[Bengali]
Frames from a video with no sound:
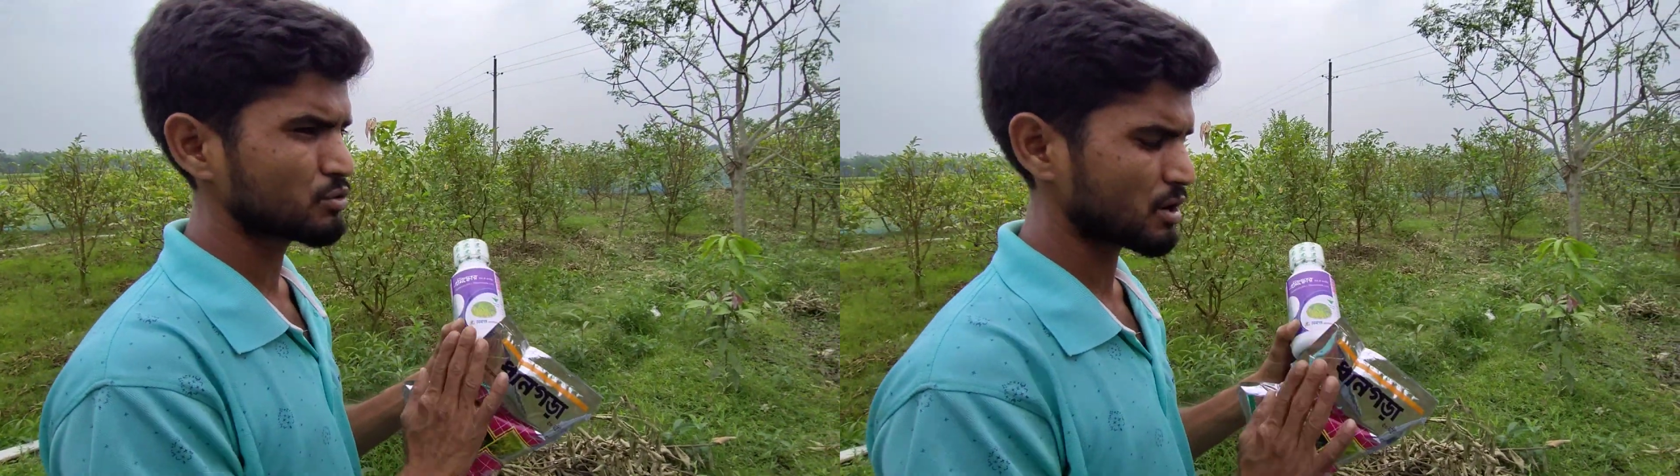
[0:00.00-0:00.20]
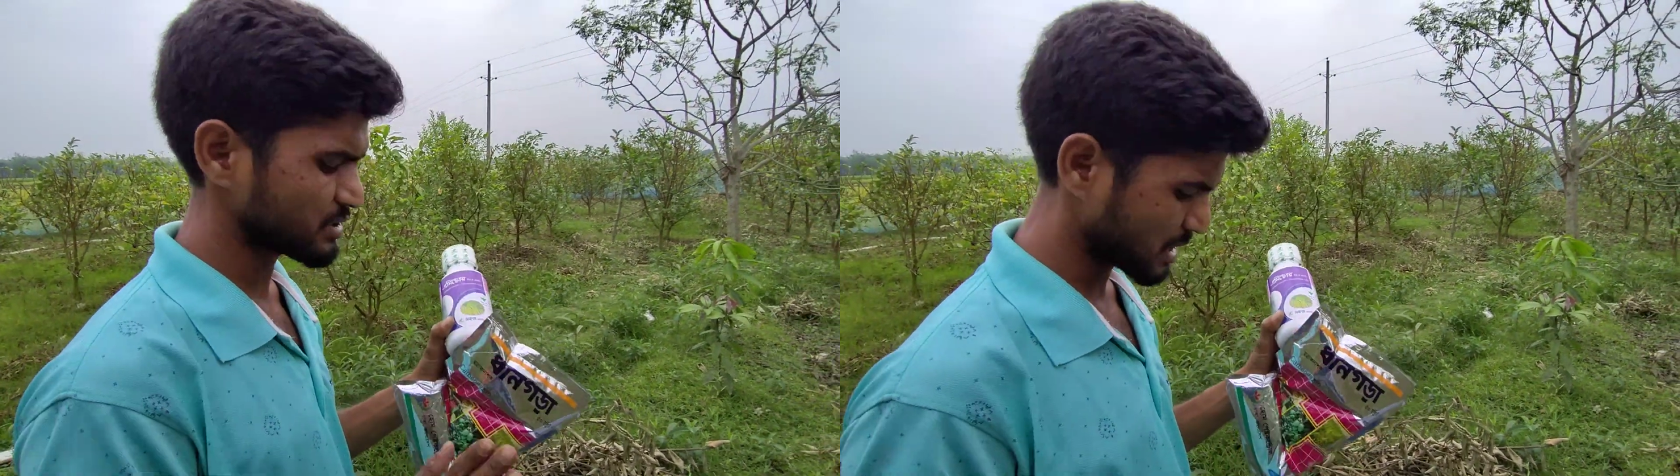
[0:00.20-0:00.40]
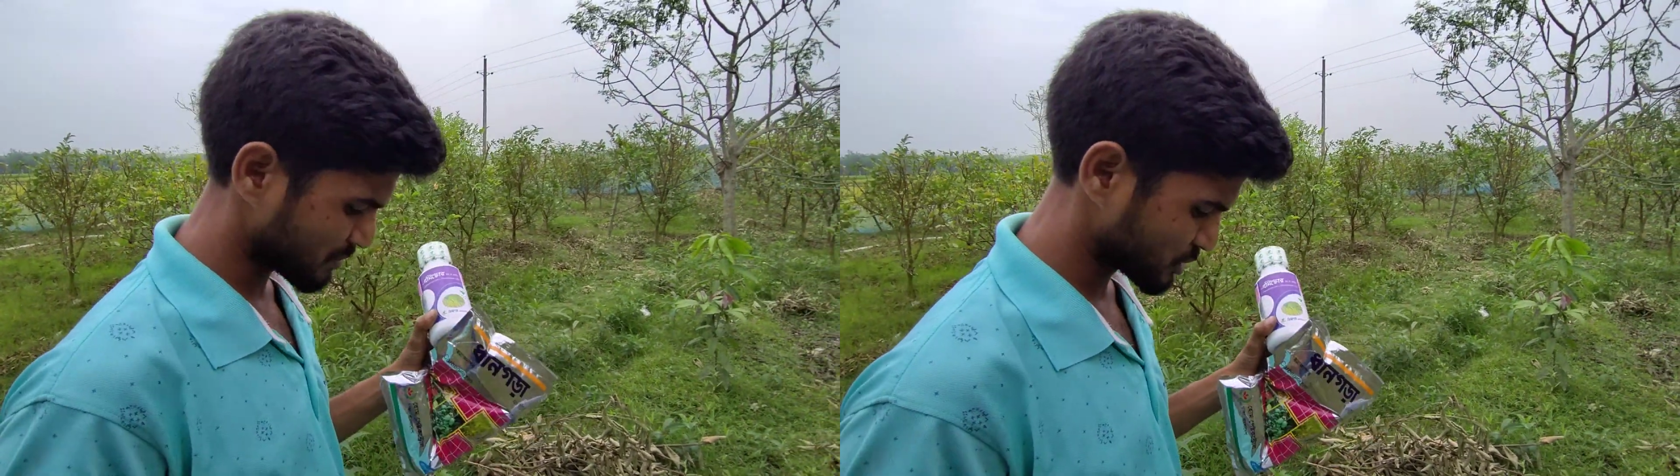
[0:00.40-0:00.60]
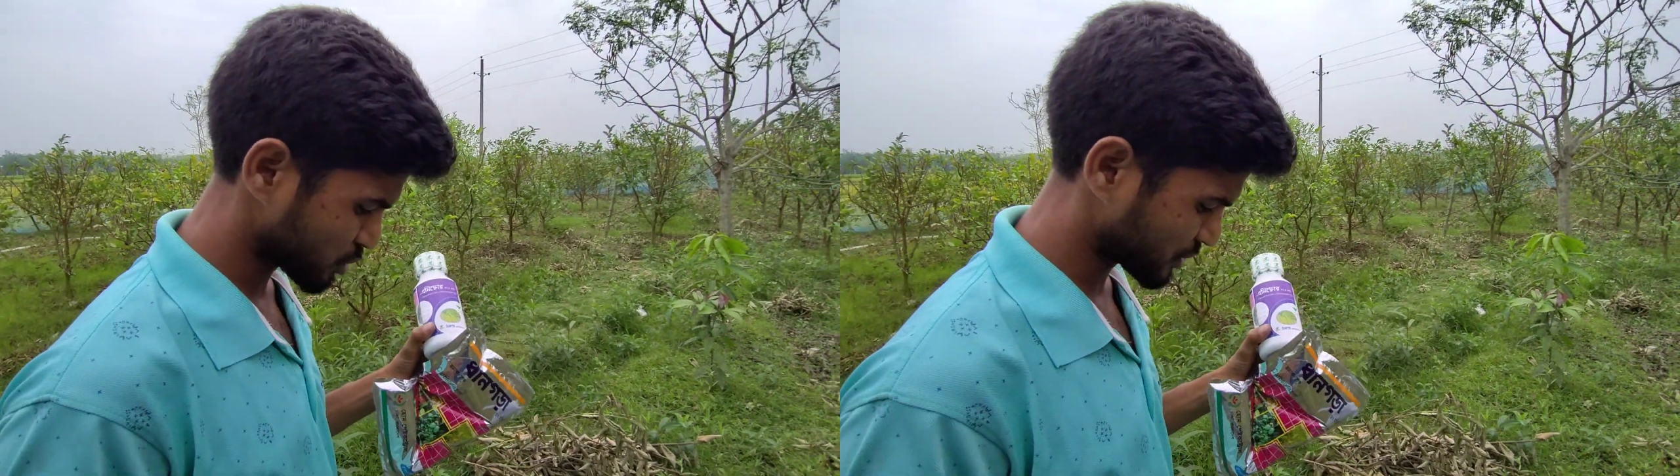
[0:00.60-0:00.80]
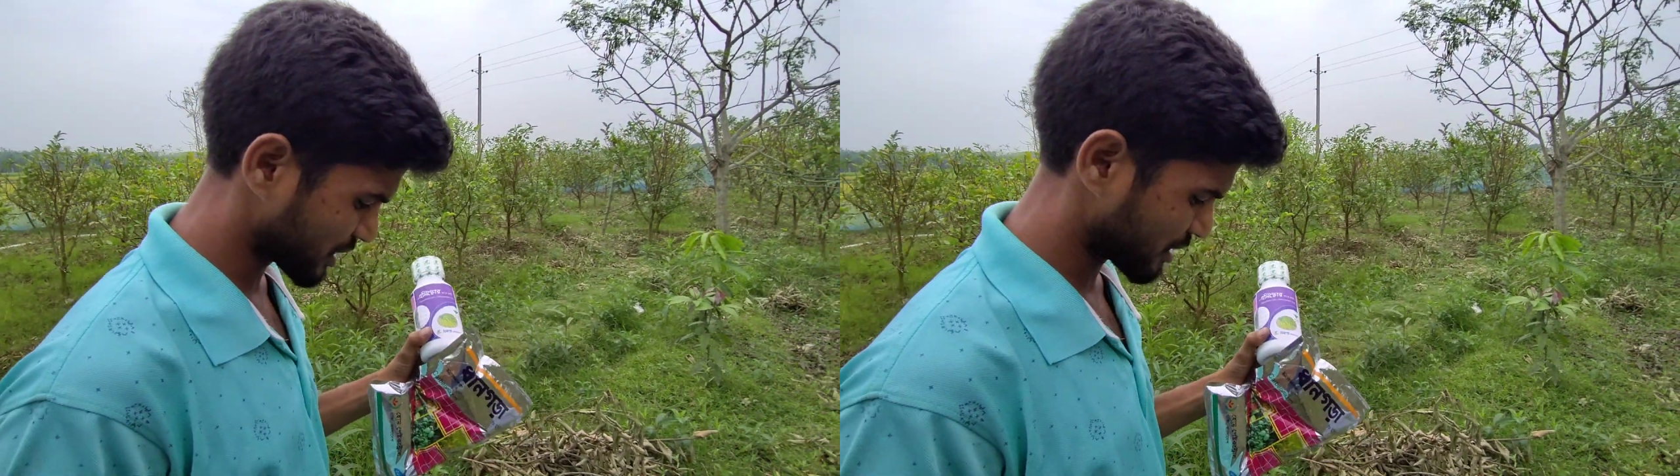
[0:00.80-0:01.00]
এই দুটো হচ্ছে আপনার
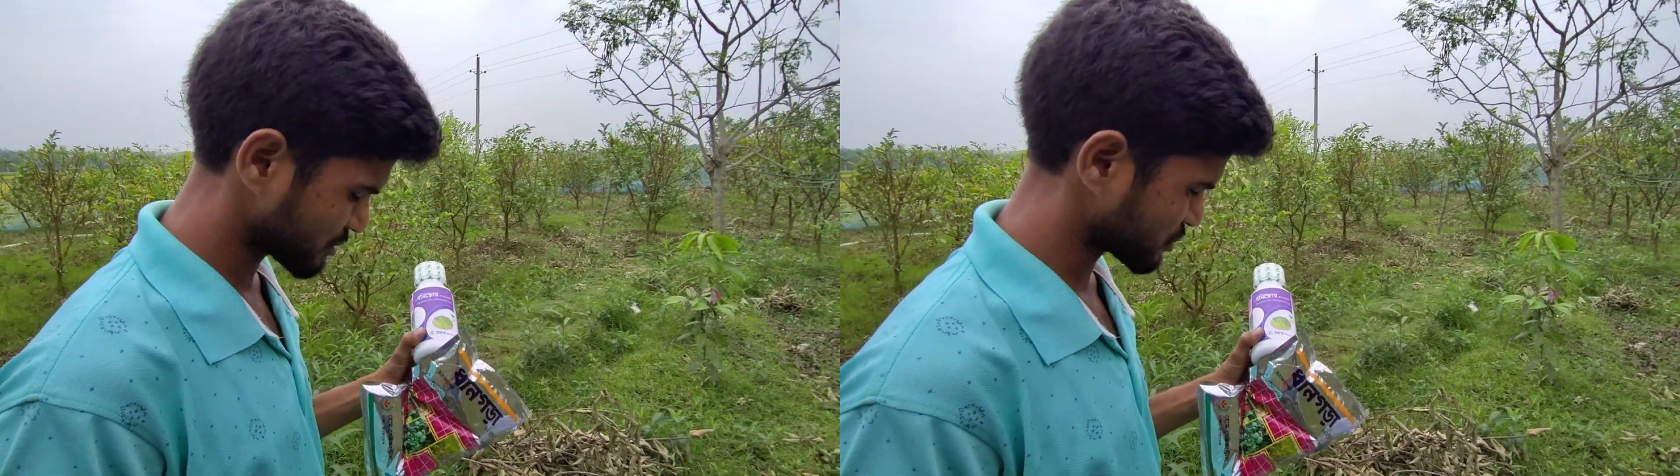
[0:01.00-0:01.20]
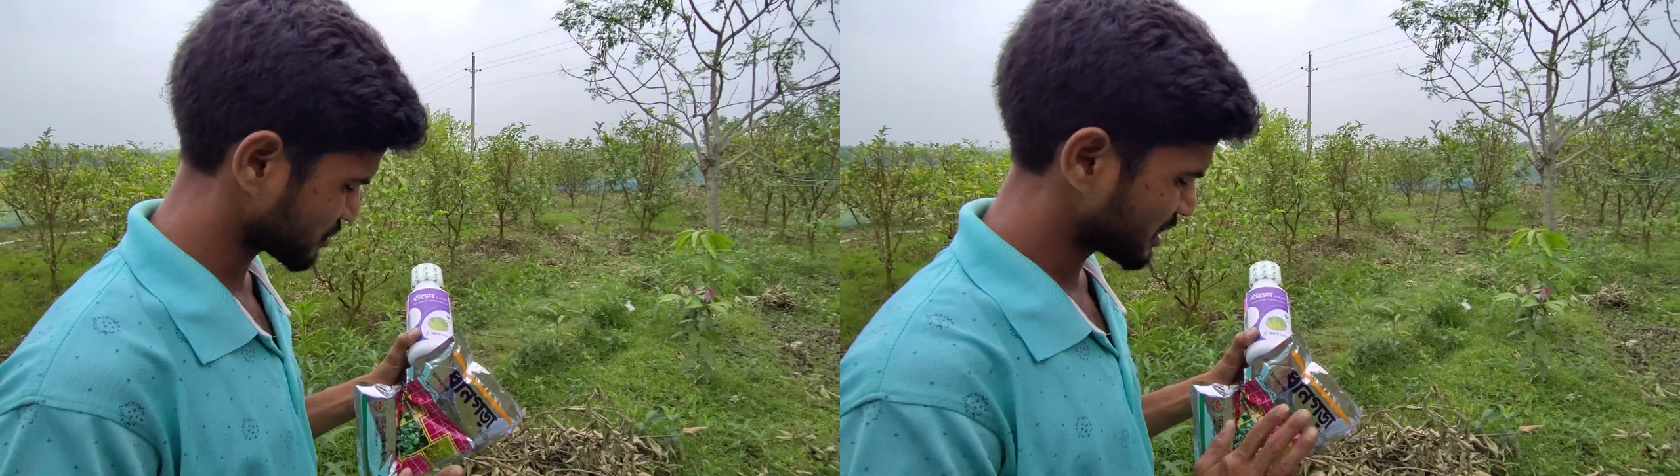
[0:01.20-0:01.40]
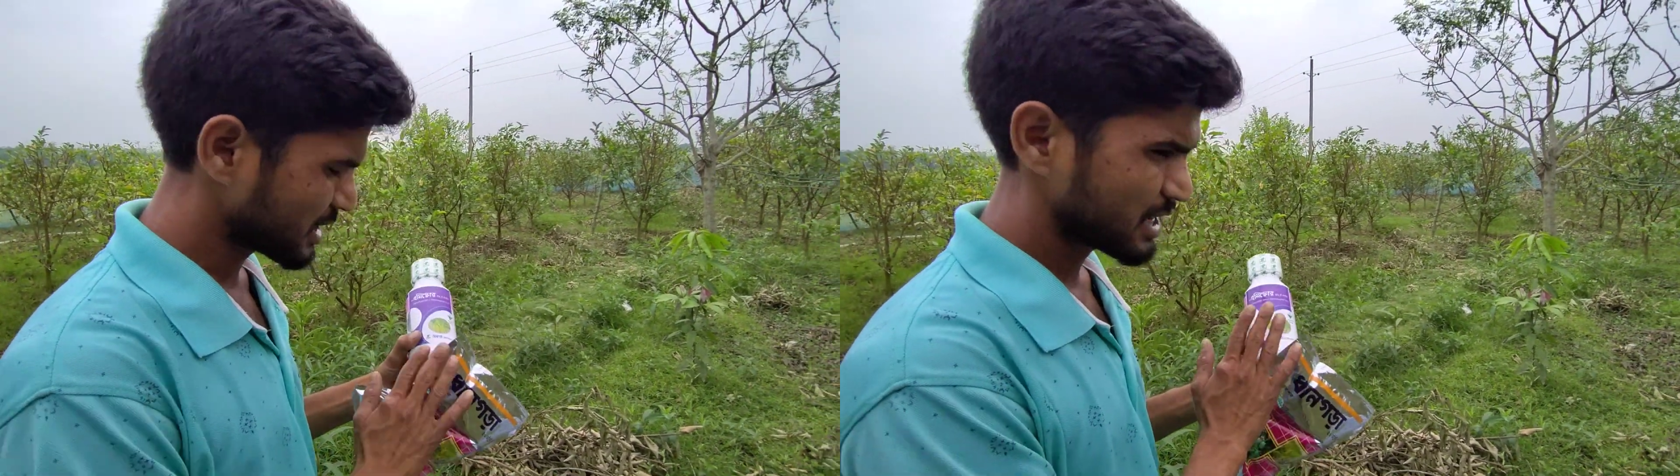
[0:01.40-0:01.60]
ছত্রাকনাশক